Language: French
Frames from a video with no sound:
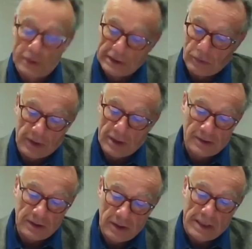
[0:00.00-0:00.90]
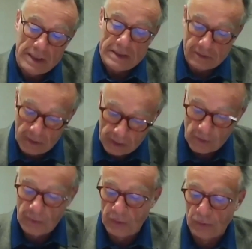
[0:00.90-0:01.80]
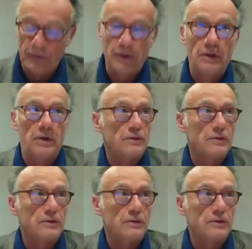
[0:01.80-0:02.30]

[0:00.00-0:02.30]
Castoriadis dit la seule communauté,